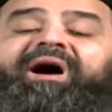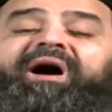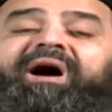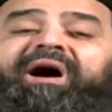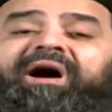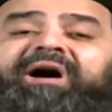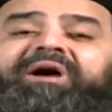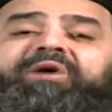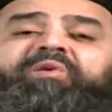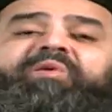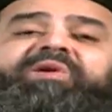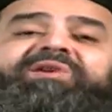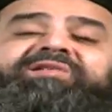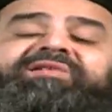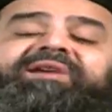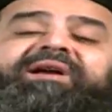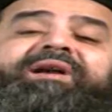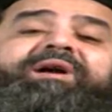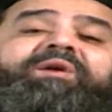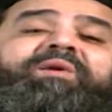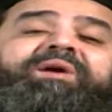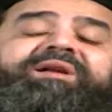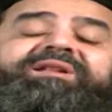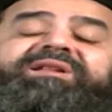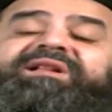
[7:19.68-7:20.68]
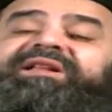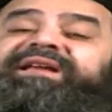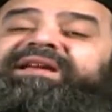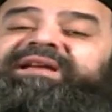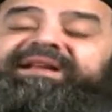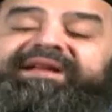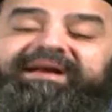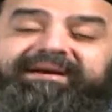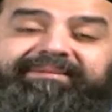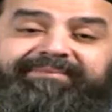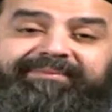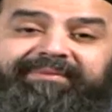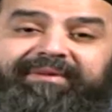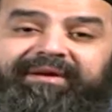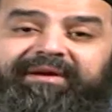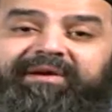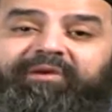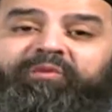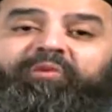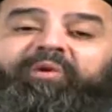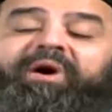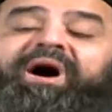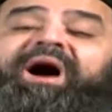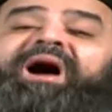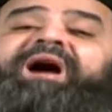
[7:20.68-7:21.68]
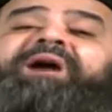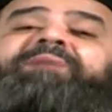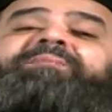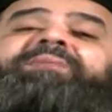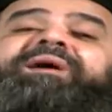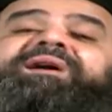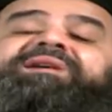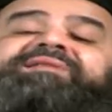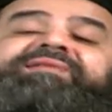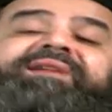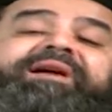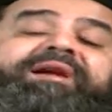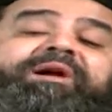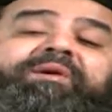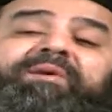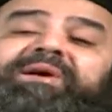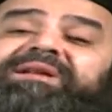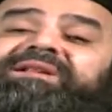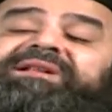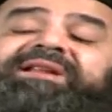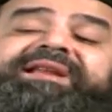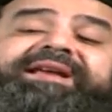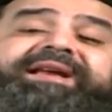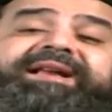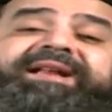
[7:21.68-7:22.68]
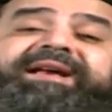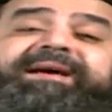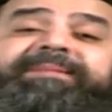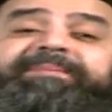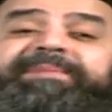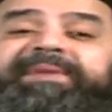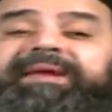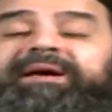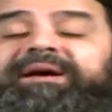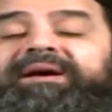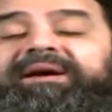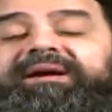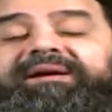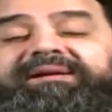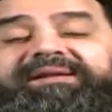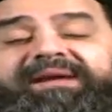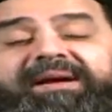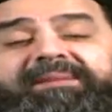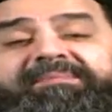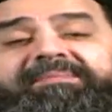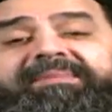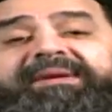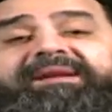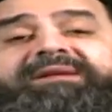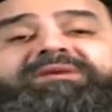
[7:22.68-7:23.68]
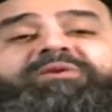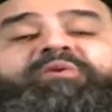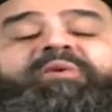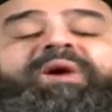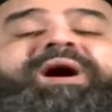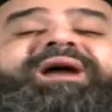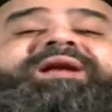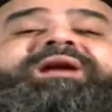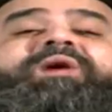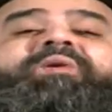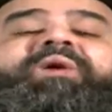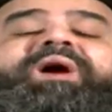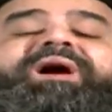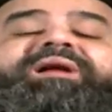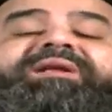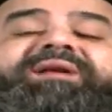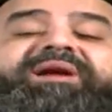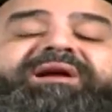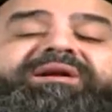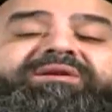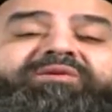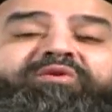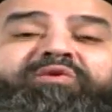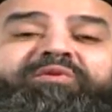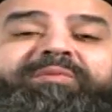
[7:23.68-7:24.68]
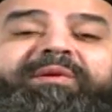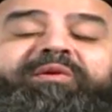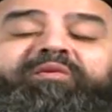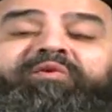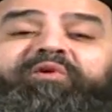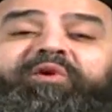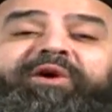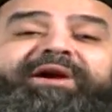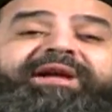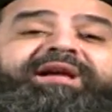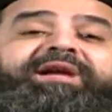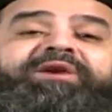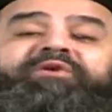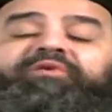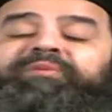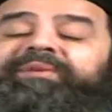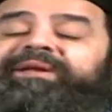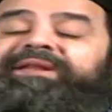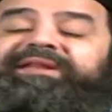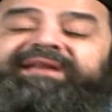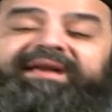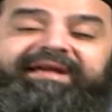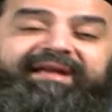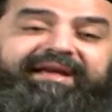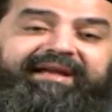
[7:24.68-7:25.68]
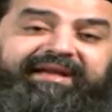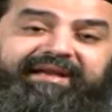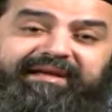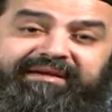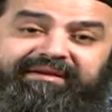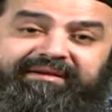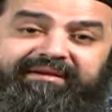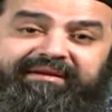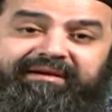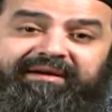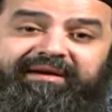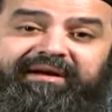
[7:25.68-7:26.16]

اقوى صلوات لينا واعمق صلوات لينا تمت وانا وحضراتكم موجوعين ومتضايقين